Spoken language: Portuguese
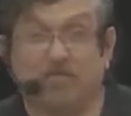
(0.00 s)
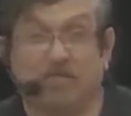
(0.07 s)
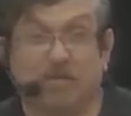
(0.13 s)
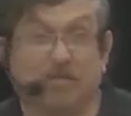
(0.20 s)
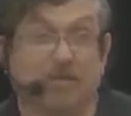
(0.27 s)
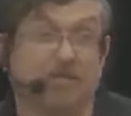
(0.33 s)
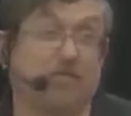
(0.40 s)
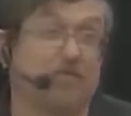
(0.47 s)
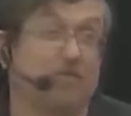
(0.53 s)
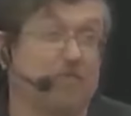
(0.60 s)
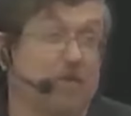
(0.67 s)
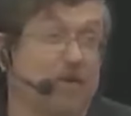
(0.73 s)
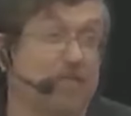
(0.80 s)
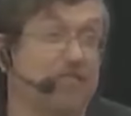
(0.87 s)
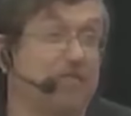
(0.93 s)
Então, antes de ir
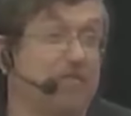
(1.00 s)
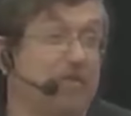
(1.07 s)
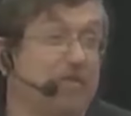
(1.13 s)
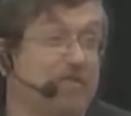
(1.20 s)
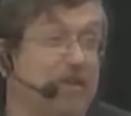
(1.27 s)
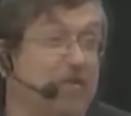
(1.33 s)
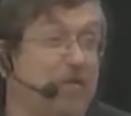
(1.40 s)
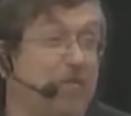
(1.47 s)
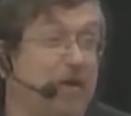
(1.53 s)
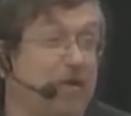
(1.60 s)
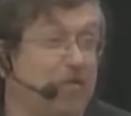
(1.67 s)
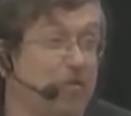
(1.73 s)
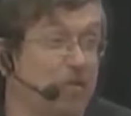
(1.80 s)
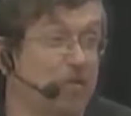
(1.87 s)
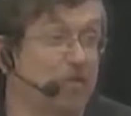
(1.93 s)
embora, você pode dar um
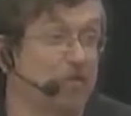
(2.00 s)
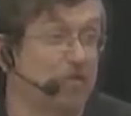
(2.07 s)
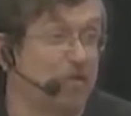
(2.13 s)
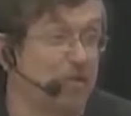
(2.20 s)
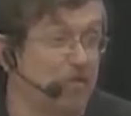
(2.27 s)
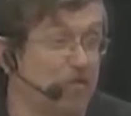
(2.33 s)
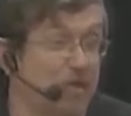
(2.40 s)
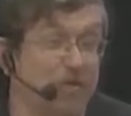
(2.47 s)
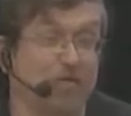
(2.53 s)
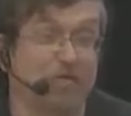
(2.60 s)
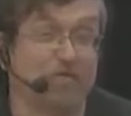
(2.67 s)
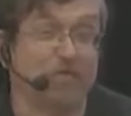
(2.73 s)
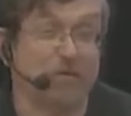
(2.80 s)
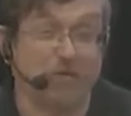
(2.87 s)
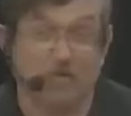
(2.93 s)
abacuque no seu irmão
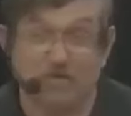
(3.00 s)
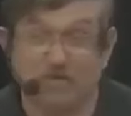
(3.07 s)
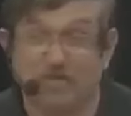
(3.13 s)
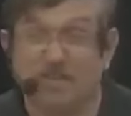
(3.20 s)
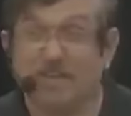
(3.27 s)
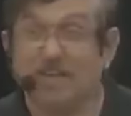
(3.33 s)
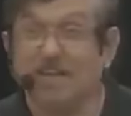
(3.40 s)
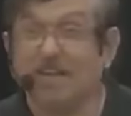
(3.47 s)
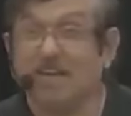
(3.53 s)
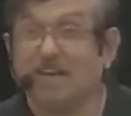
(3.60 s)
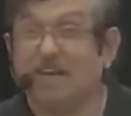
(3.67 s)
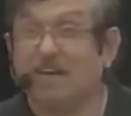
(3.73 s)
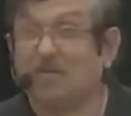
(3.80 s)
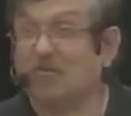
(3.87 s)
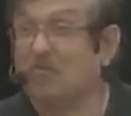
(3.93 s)
hoje,
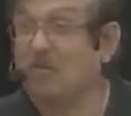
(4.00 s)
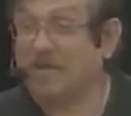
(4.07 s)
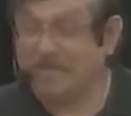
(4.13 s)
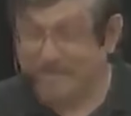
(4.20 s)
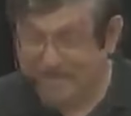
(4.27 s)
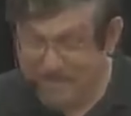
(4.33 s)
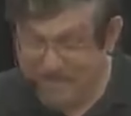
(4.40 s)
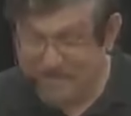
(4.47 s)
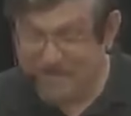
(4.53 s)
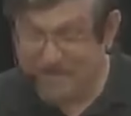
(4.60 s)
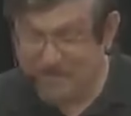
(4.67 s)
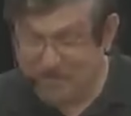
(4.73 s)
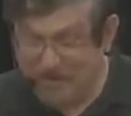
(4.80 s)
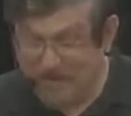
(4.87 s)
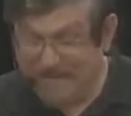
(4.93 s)
ah, com bastante
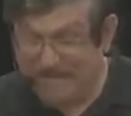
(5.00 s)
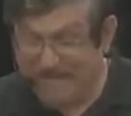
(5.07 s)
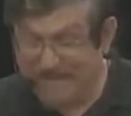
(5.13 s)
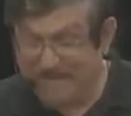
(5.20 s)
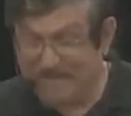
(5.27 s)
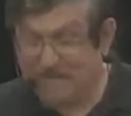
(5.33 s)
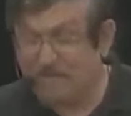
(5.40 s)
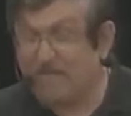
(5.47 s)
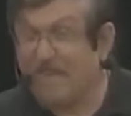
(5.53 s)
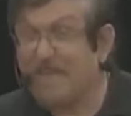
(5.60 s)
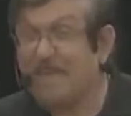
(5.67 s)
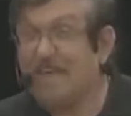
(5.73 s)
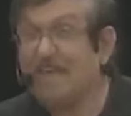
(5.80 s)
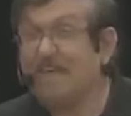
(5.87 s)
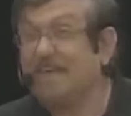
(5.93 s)
tranquilidade.
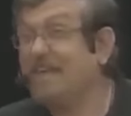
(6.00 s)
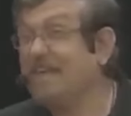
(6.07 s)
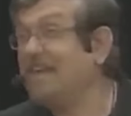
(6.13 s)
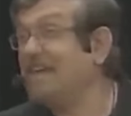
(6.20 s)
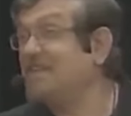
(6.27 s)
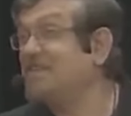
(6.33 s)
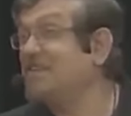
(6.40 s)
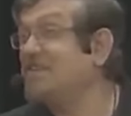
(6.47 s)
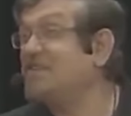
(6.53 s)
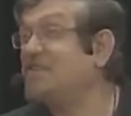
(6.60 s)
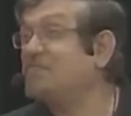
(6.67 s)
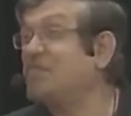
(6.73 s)
E a gente